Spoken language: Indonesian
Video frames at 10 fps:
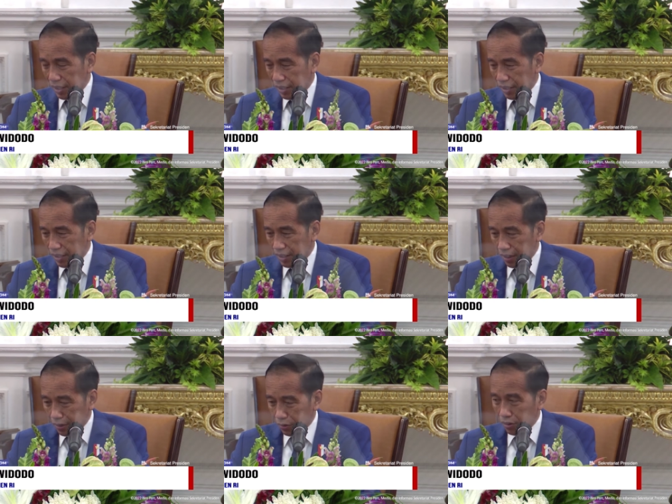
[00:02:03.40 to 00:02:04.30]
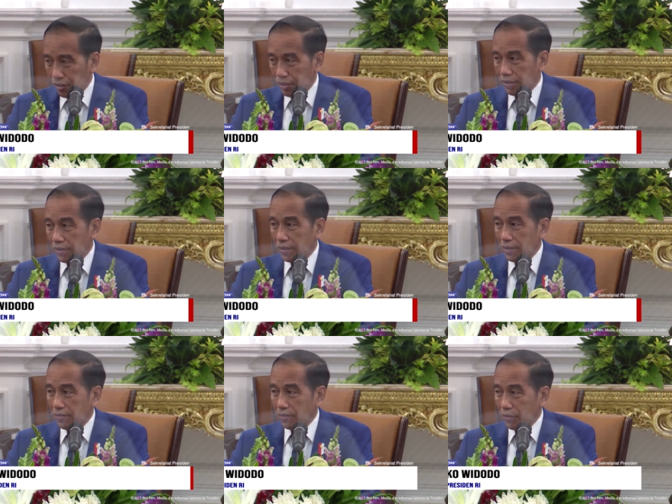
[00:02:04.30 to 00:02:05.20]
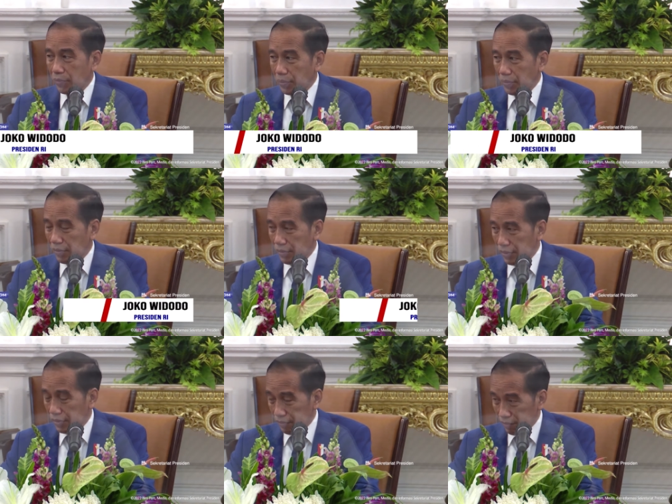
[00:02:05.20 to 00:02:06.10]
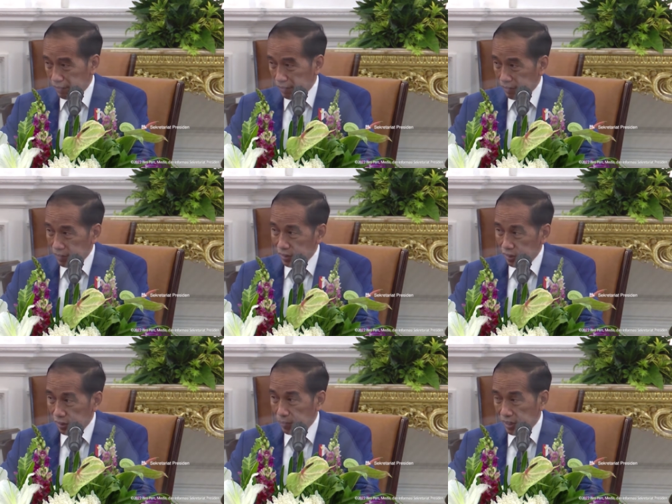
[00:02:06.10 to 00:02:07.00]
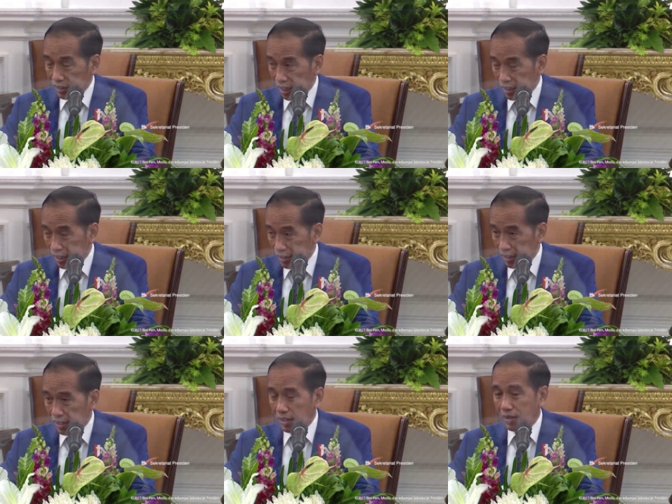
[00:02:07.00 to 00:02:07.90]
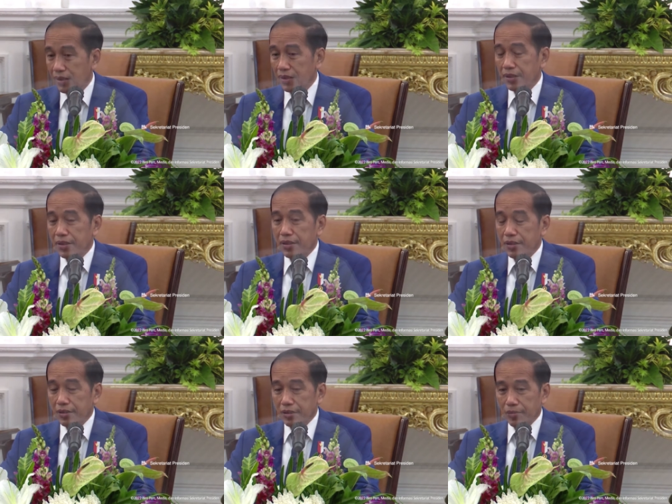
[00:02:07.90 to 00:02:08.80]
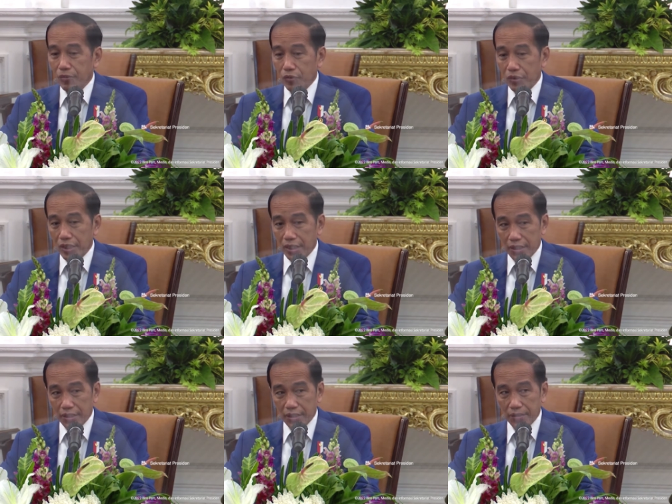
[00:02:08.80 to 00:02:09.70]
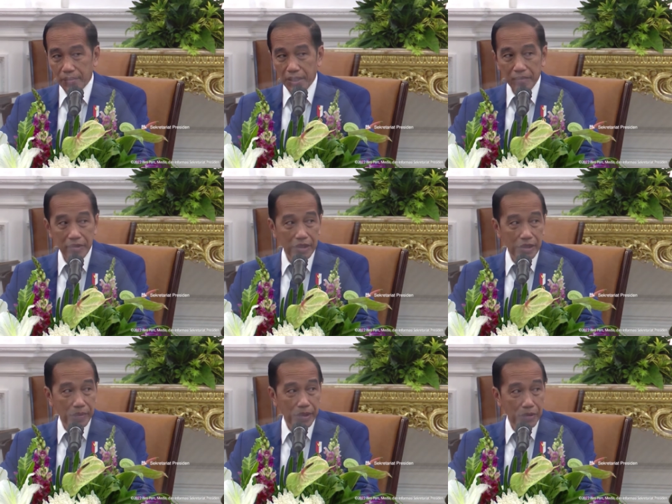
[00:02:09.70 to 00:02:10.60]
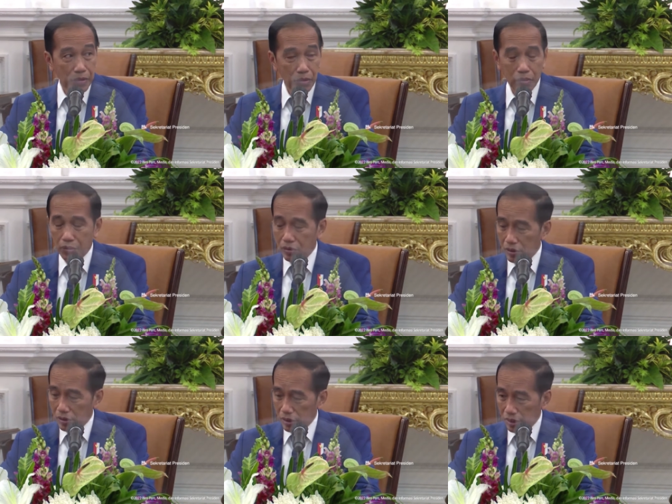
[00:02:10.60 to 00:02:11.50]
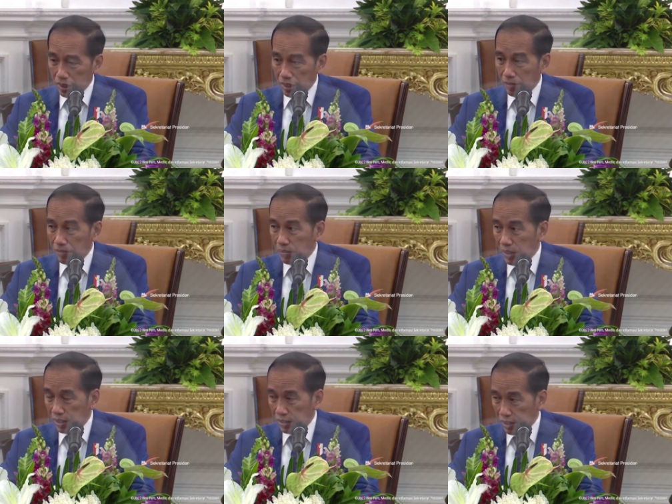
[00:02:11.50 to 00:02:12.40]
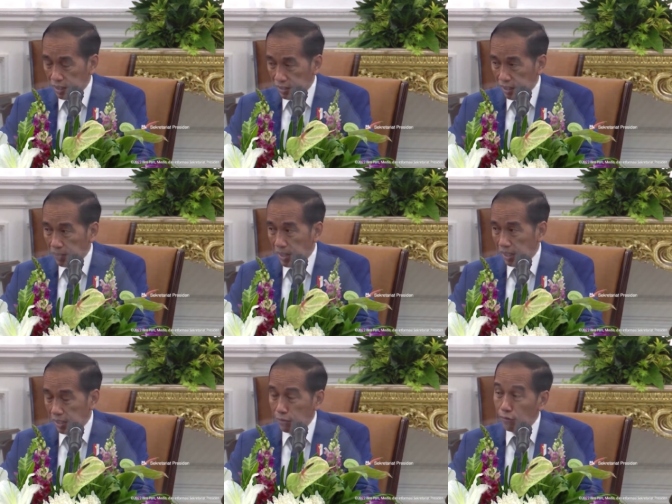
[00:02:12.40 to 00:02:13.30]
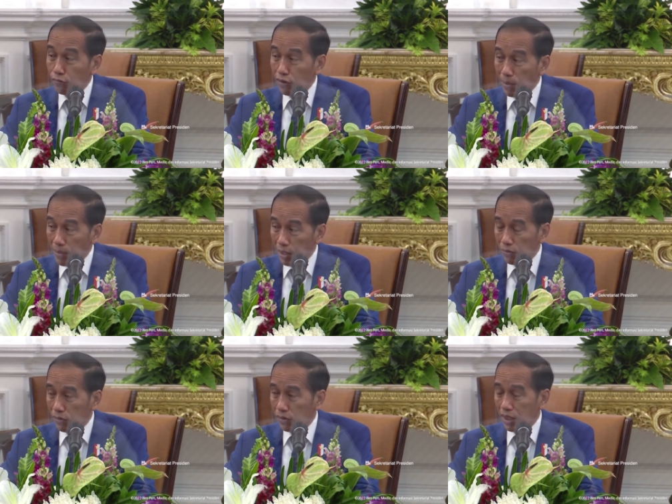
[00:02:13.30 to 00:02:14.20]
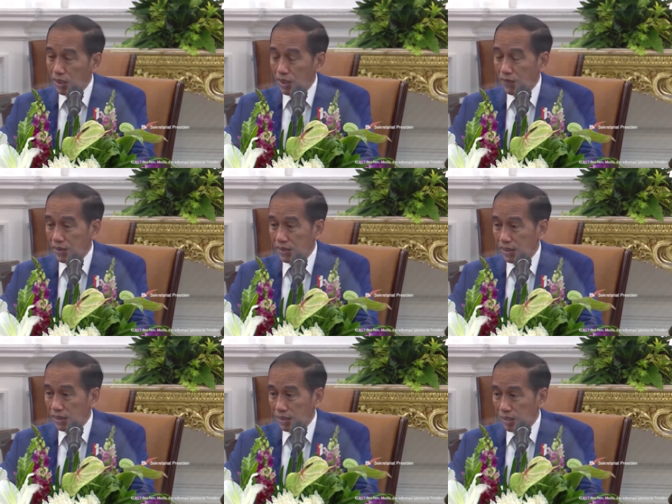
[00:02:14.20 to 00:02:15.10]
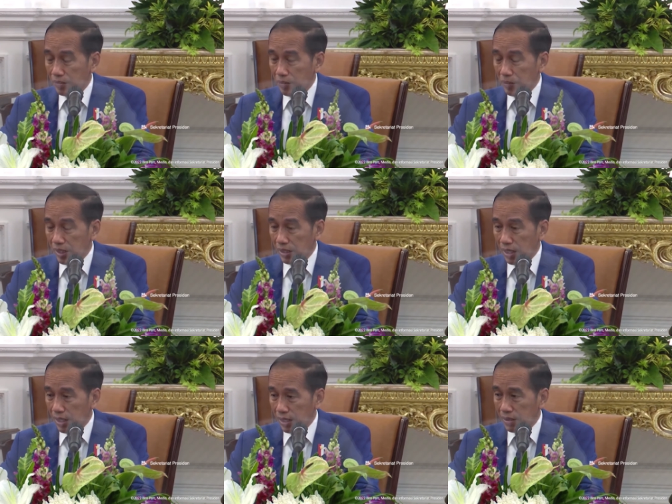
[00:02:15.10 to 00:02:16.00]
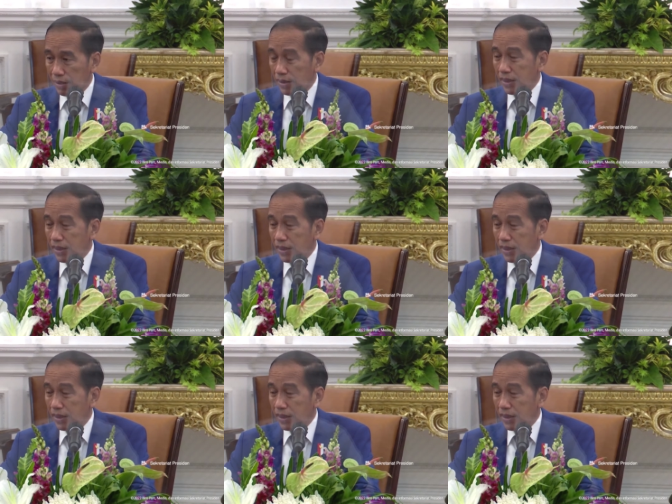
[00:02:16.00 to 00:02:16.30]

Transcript: Pak Harso untuk sisi perencanaannya, kemudian nanti Pak Menteri PU di dalam pelaksanaan lapangan, terutama untuk yang kawasan inti pemerintahan,